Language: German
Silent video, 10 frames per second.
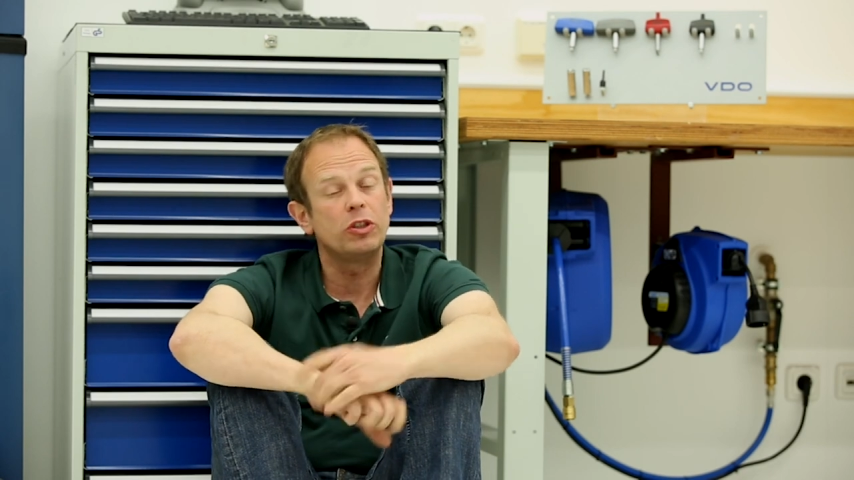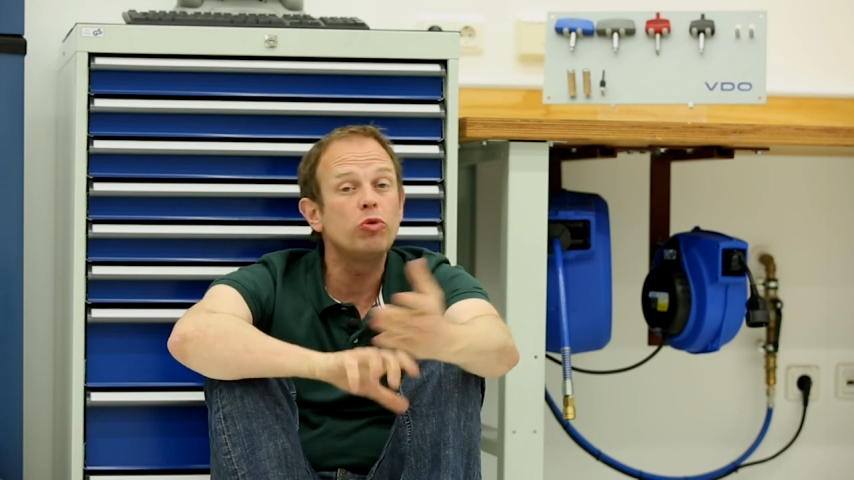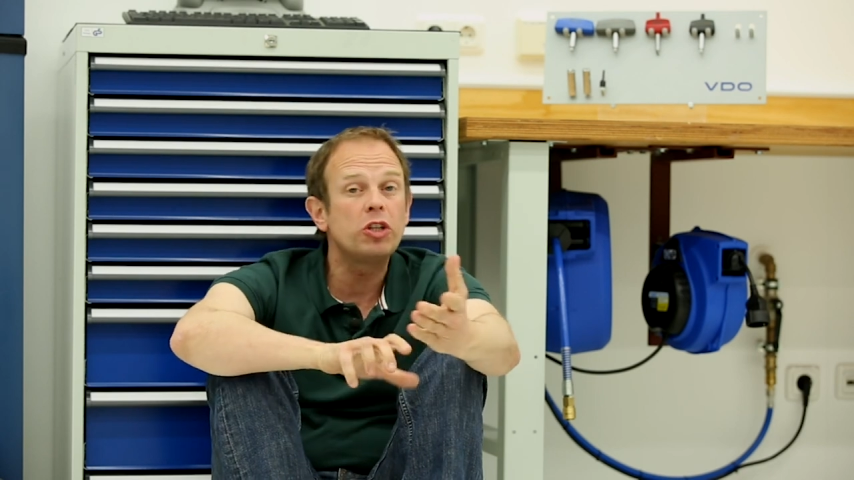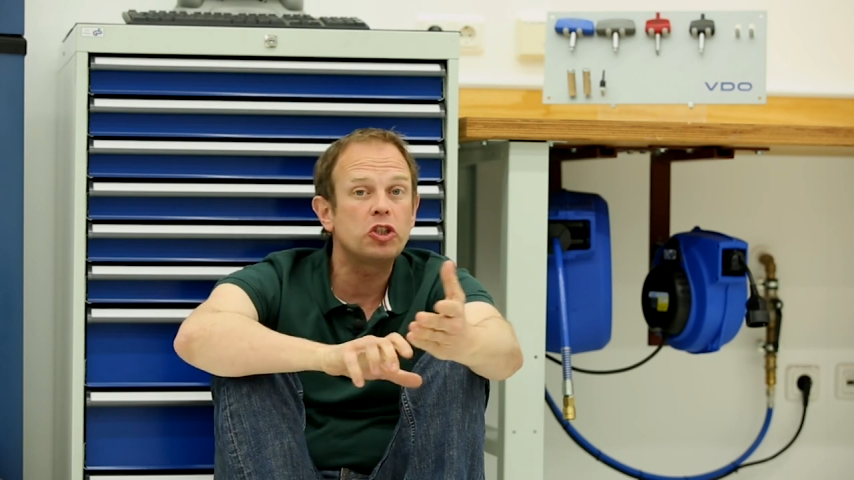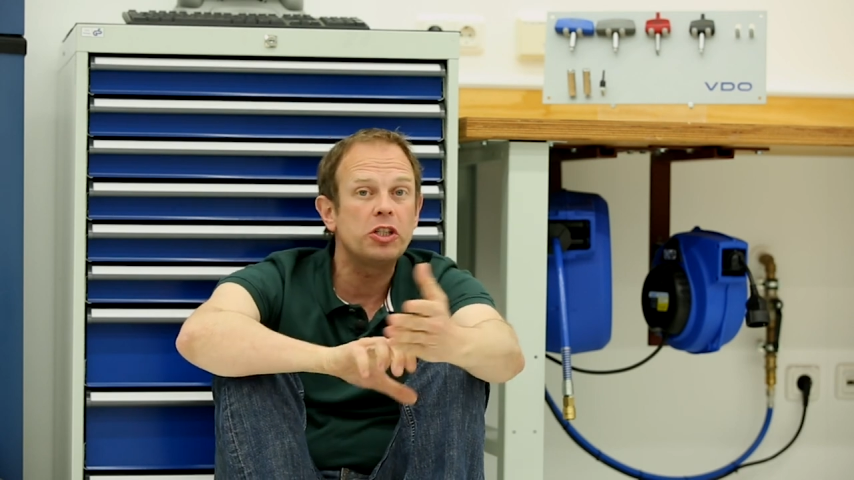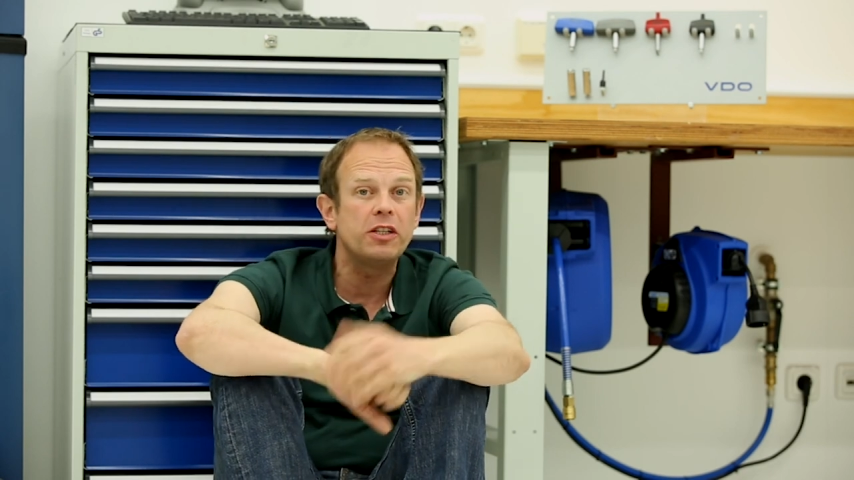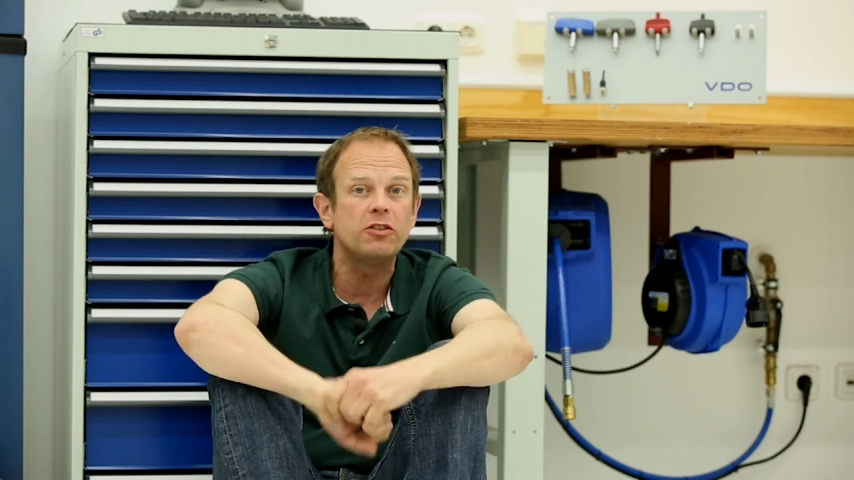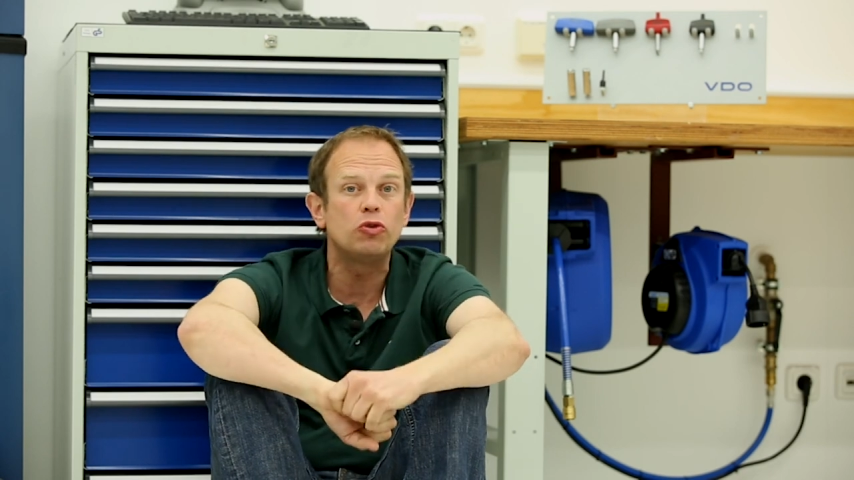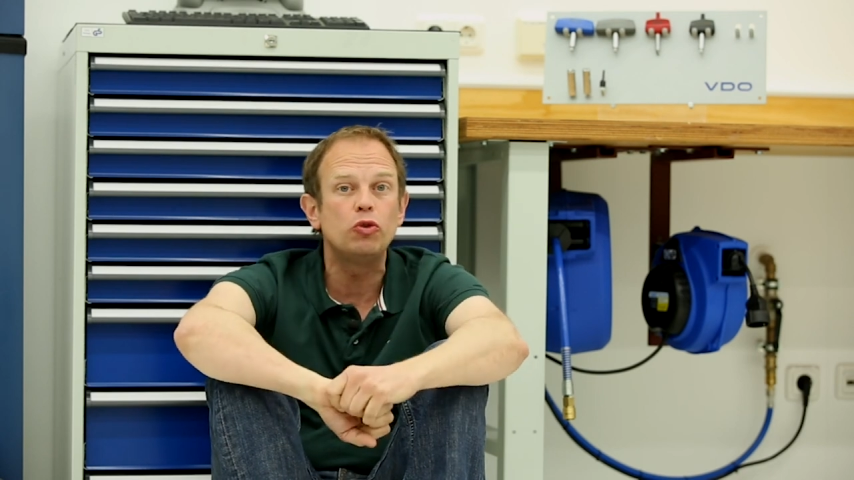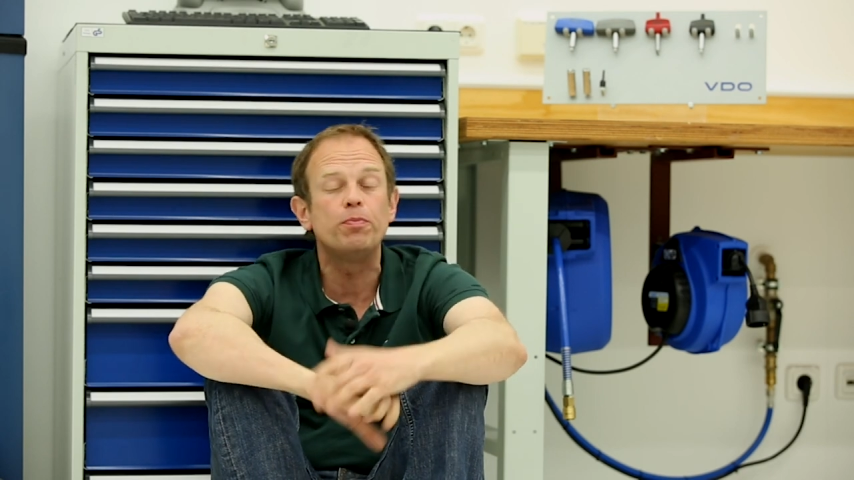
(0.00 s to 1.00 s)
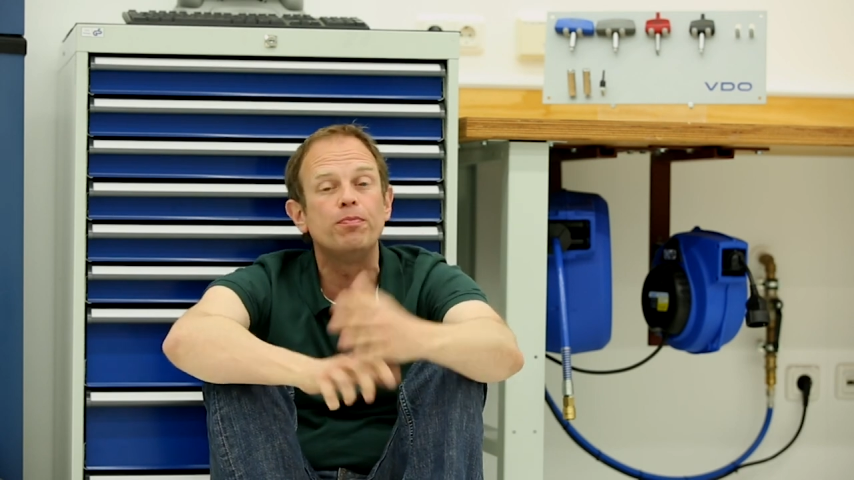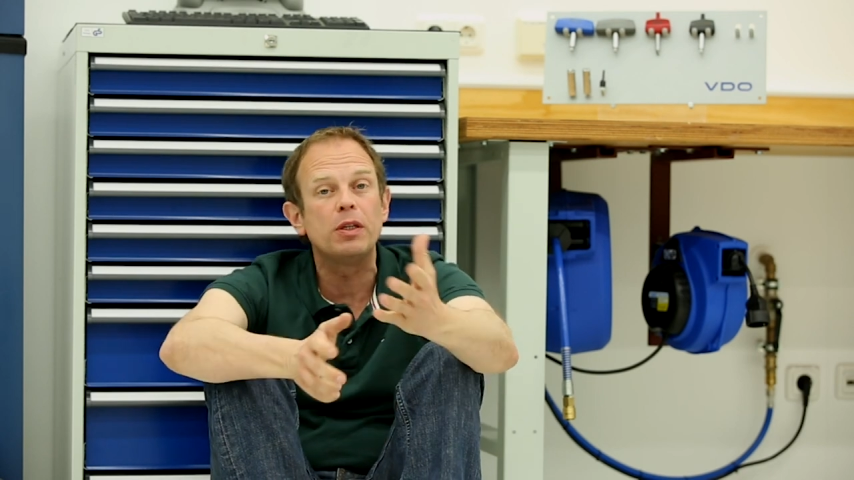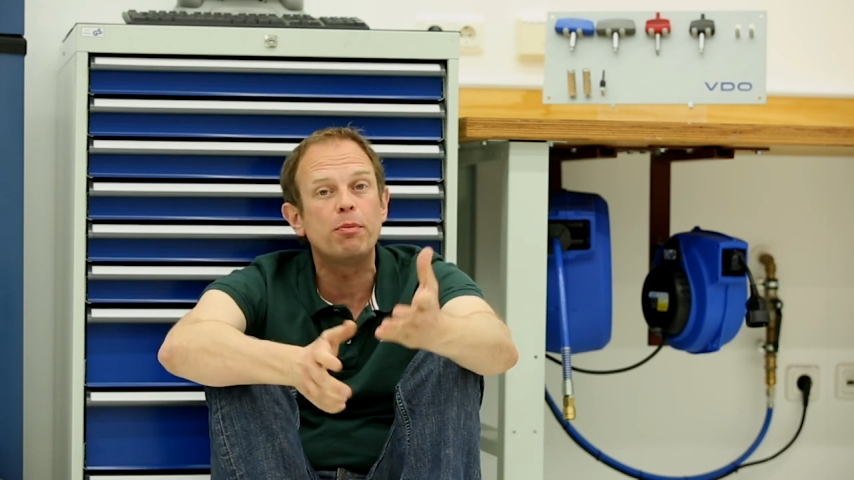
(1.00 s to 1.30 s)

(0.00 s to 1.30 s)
die unterschiedlichen Typen,